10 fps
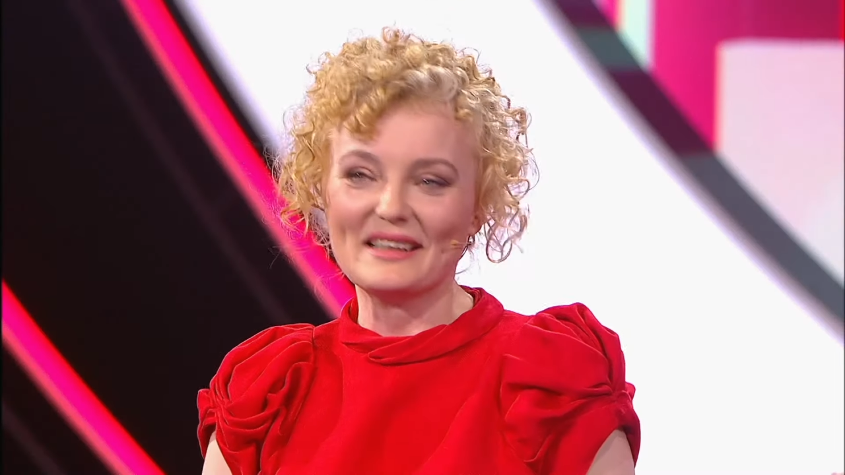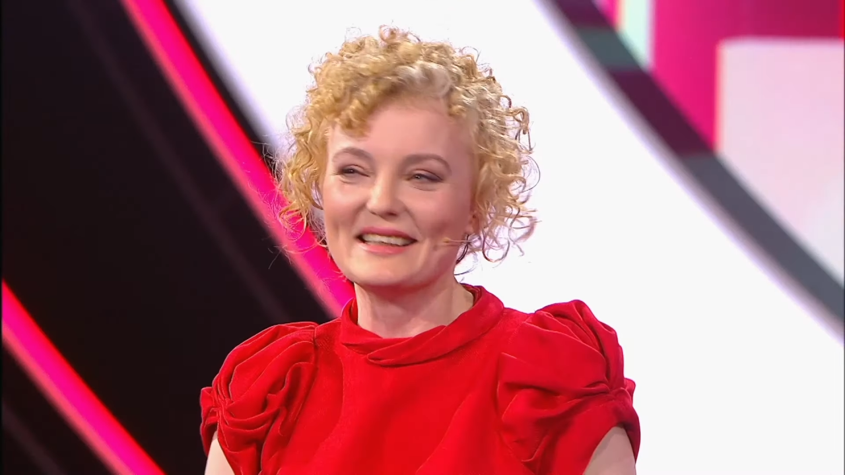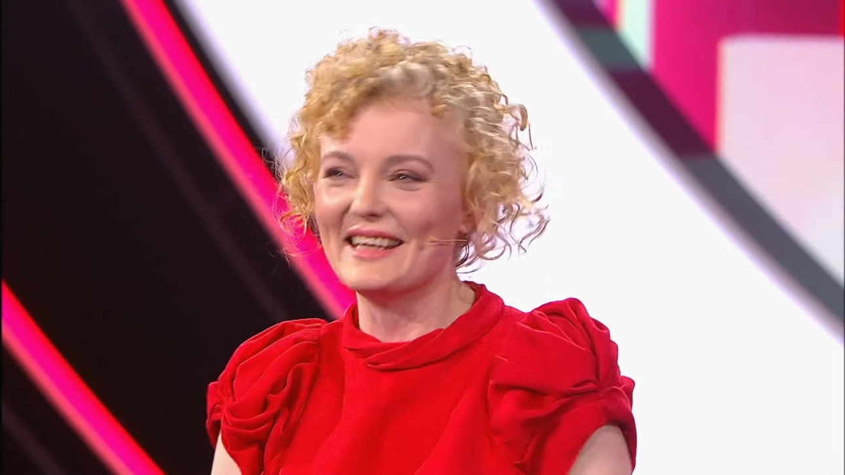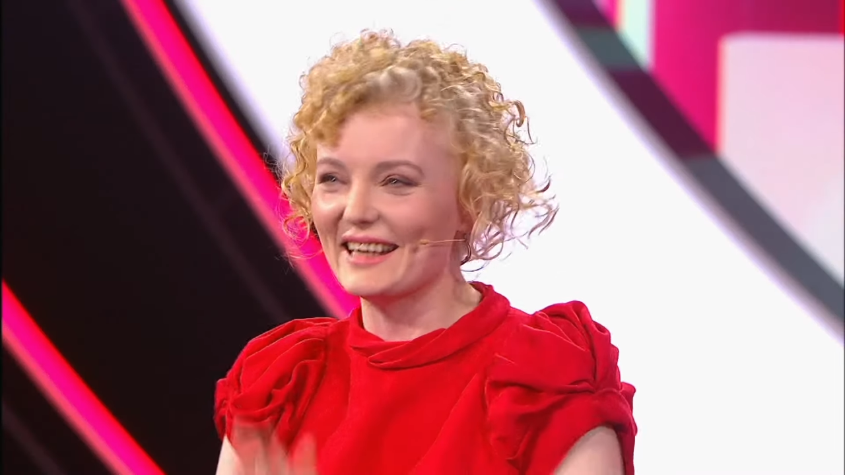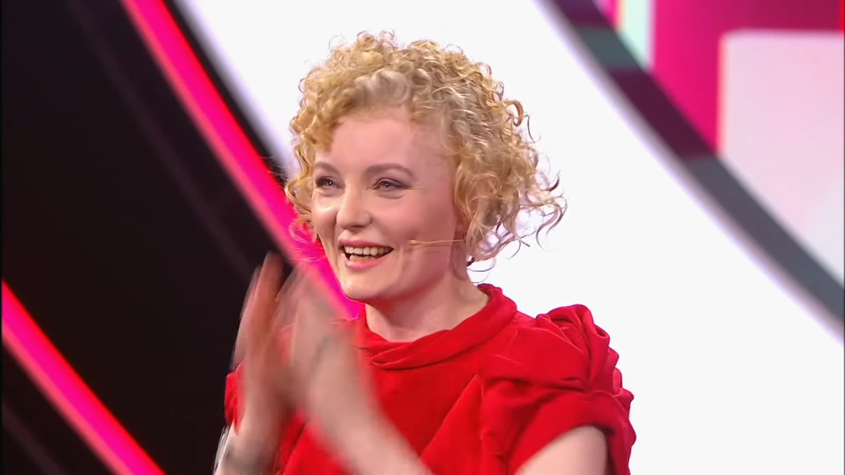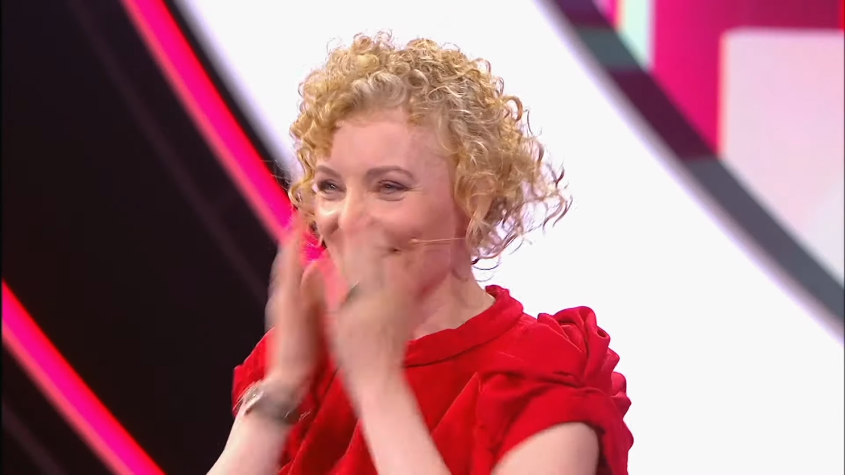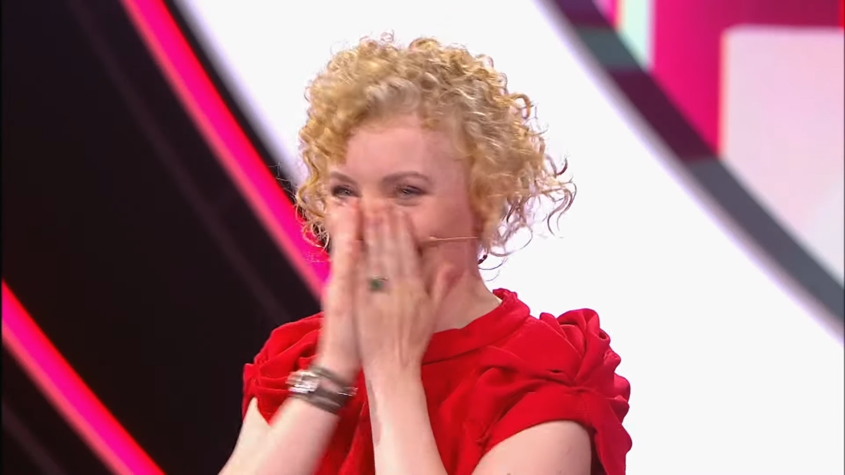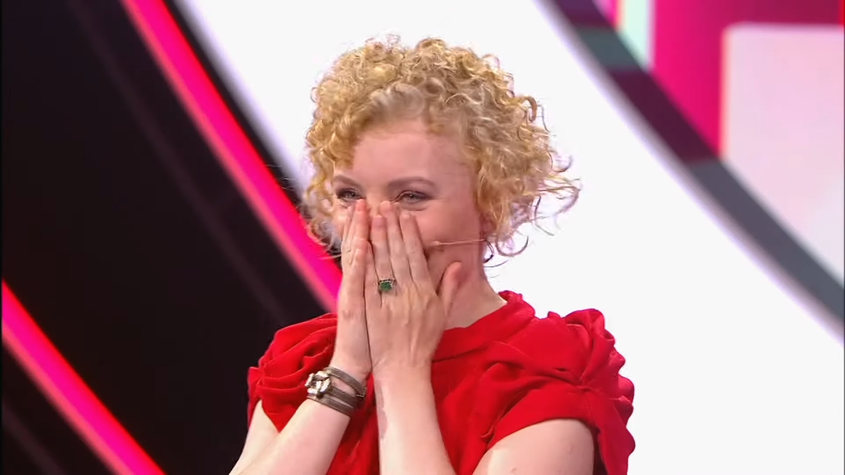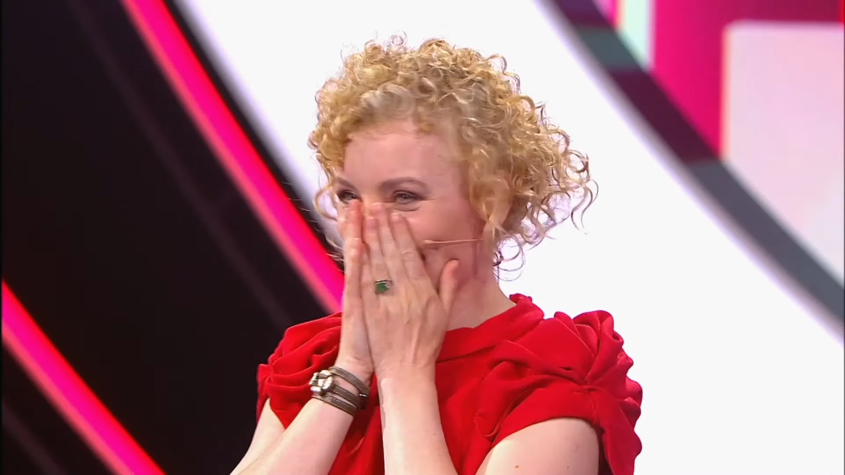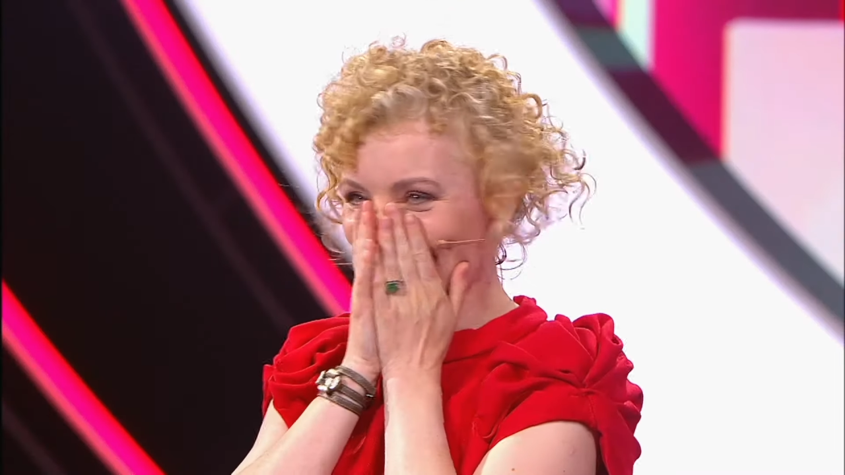поет. Это
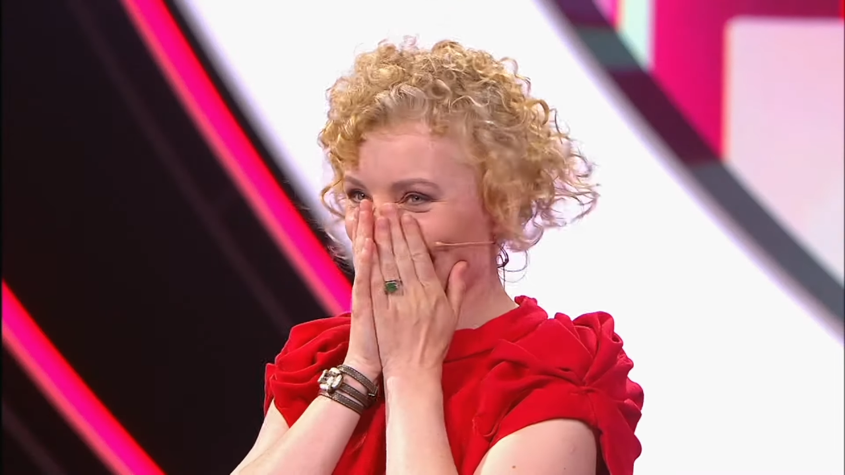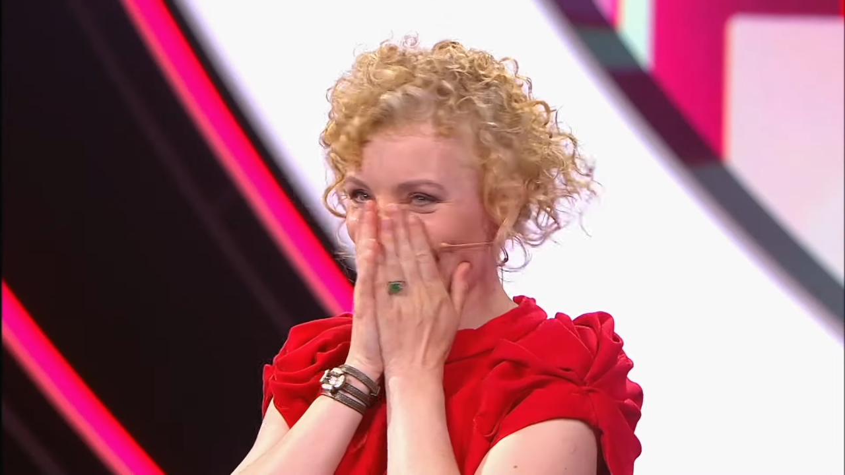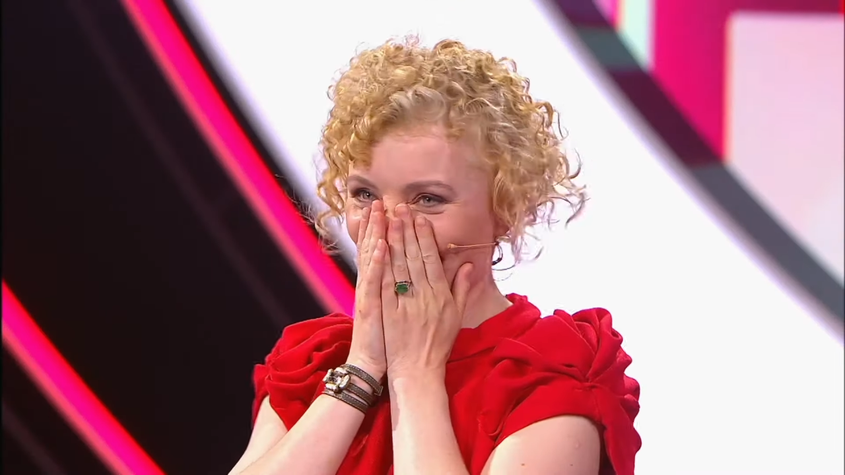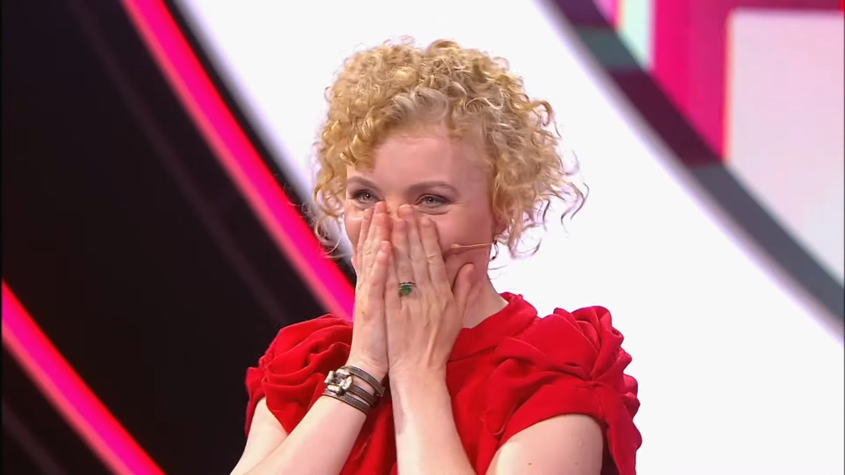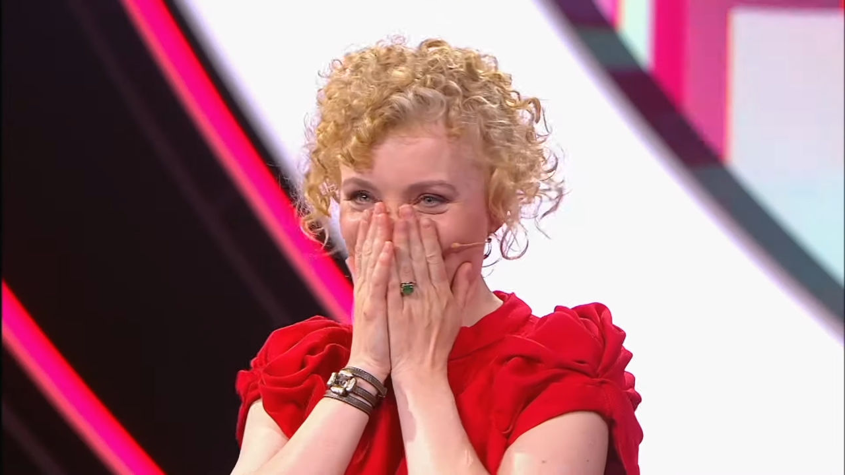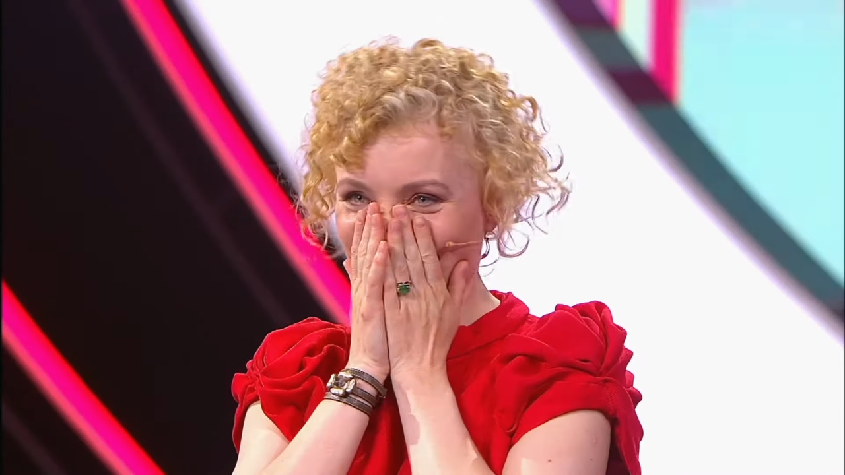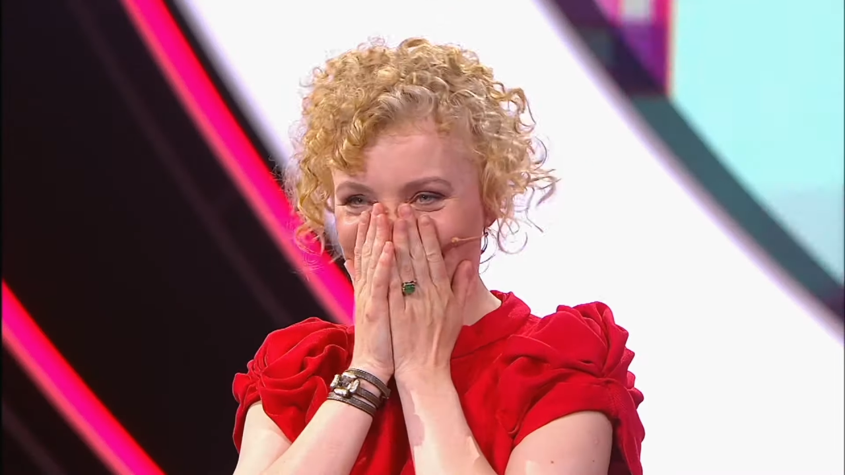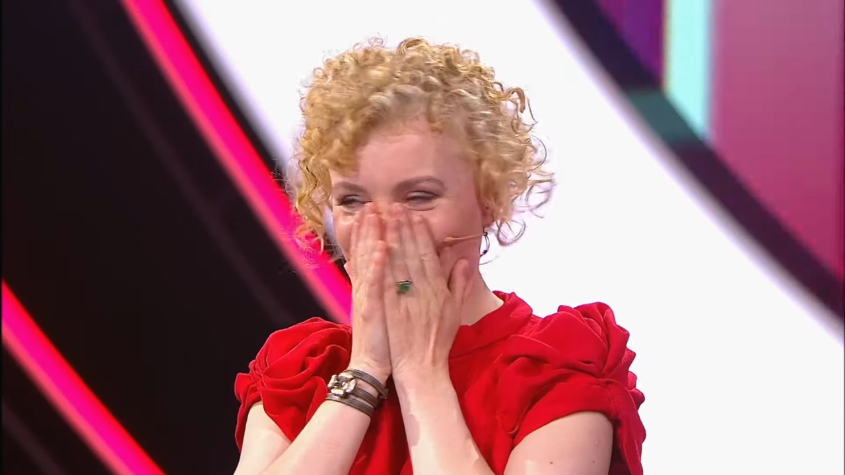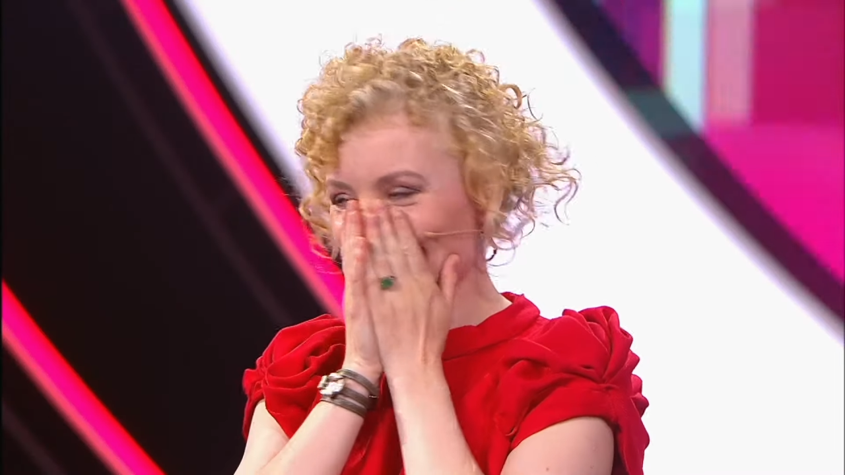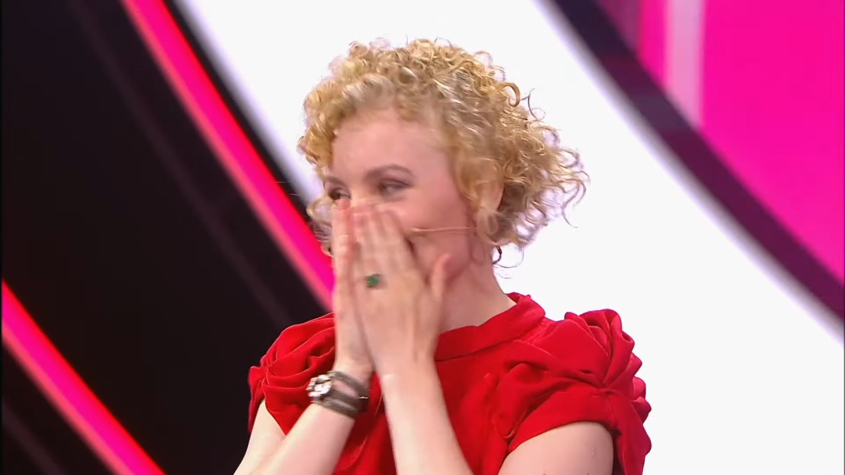голос Ксении.
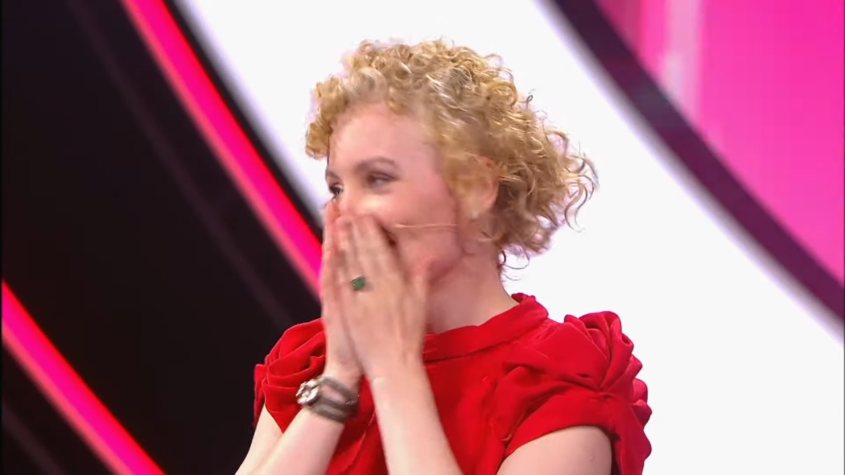Я